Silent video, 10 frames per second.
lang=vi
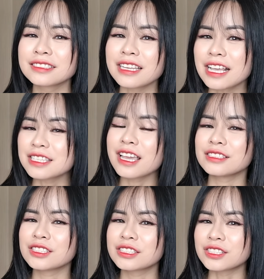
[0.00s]
đại diện
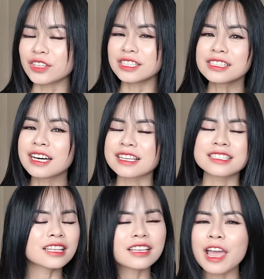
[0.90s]
cho những người
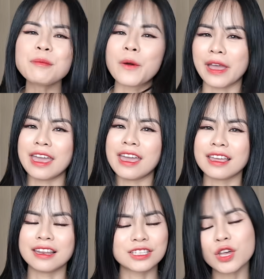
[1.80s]
rất ghét mùa hè
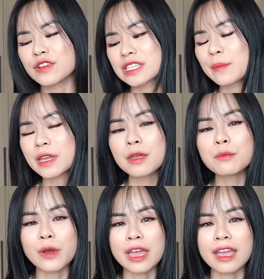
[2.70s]
lý do vì sao mình ghét
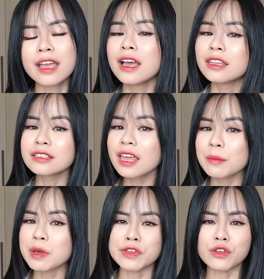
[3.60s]
mùa hè thứ nhất là
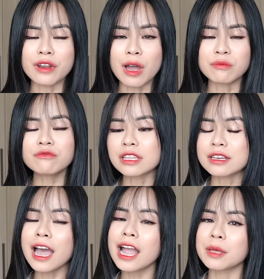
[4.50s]
bởi vì nó nóng và thứ
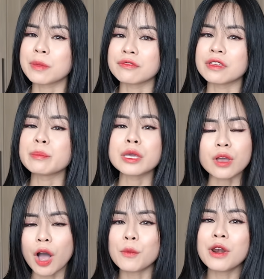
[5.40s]
hai là bởi vì mình
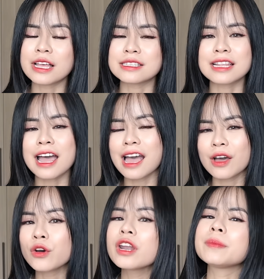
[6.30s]
có một làn da
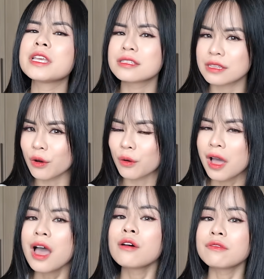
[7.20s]
hỗn hợp thiên dầu
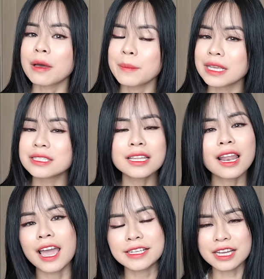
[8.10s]
và mình rất là
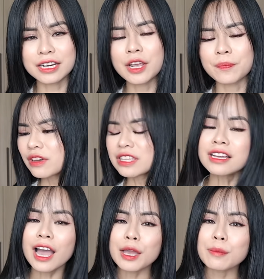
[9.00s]
hay trang điểm và những
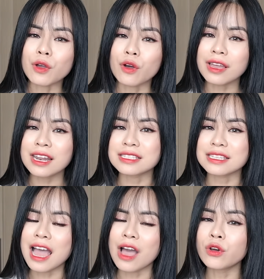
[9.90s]
ai mà có cái làn
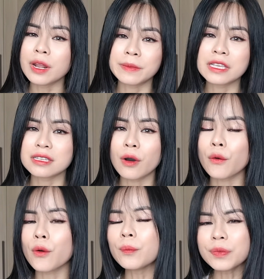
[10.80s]
da hỗn hợp thiên dầu
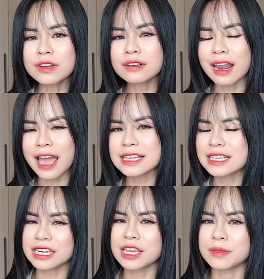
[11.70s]
cũng như là hay
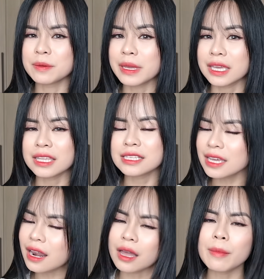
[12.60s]
trang điểm như mình ý thì
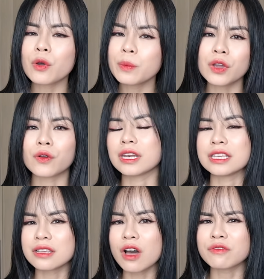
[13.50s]
chắc là các bạn cũng hiểu cái lý
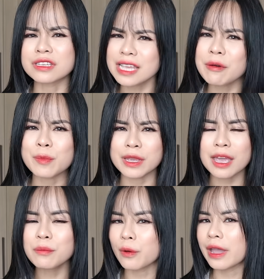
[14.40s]
do vì sao mà mình
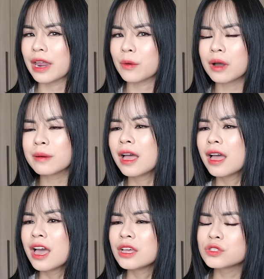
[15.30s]
ghét mùa hè đúng không
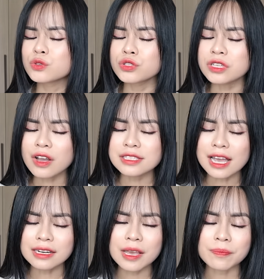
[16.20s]
dù cho
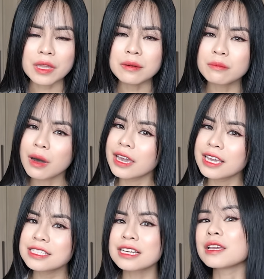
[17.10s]
trang điểm đến
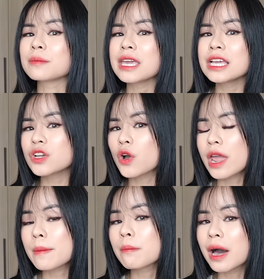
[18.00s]
mấy trang điểm kỹ cho
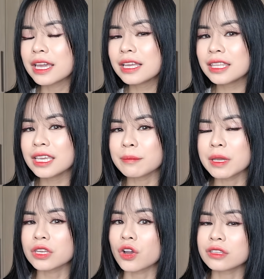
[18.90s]
đến mấy thì
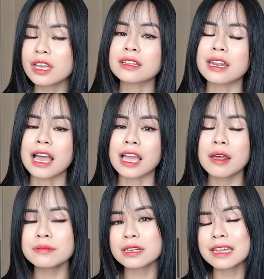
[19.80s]
mình nói thật là cái
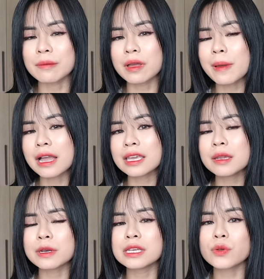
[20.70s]
lớp trang điểm các bạn khi
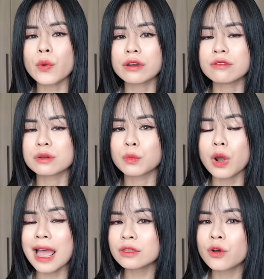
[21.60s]
mà đi ra ngoài đường một
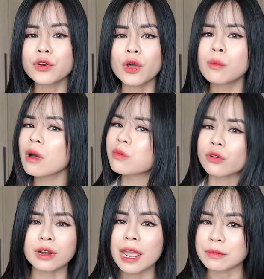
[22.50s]
lát thôi nó cũng không
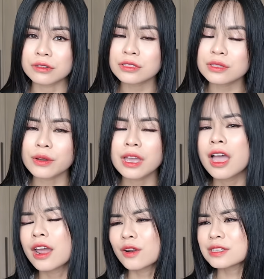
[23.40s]
còn đẹp nữa rồi
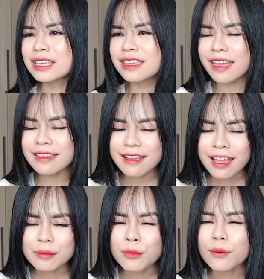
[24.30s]
nó sẽ nhễ
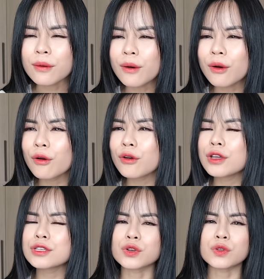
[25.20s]
nhại mồ
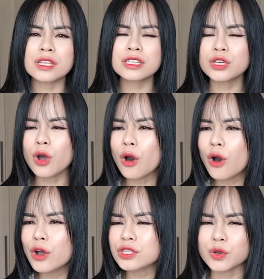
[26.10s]
hôi rồi nó sẽ
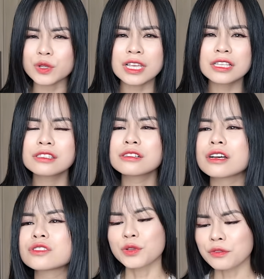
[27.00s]
trôi rồi nó sẽ
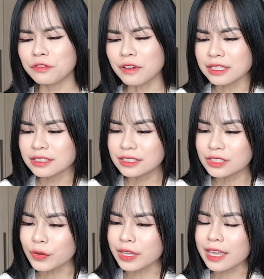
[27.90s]
trượt rồi phấn
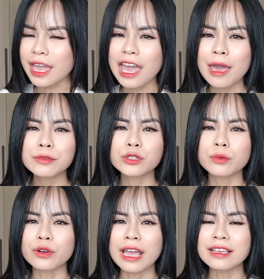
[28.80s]
rồi kem chúng
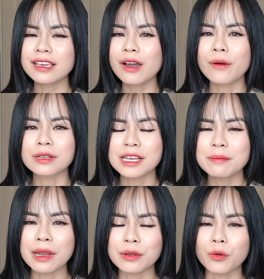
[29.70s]
nó đánh nhau ở
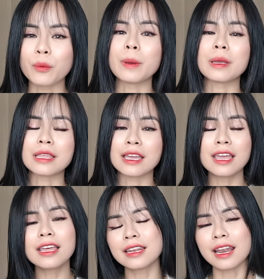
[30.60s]
trên mặt của mình mình thế
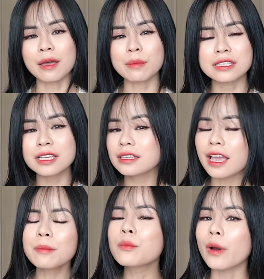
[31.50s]
nên là mình rất
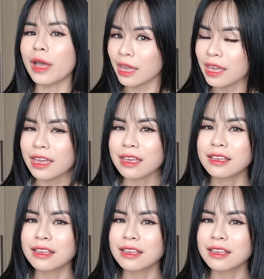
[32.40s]
ghét mùa hè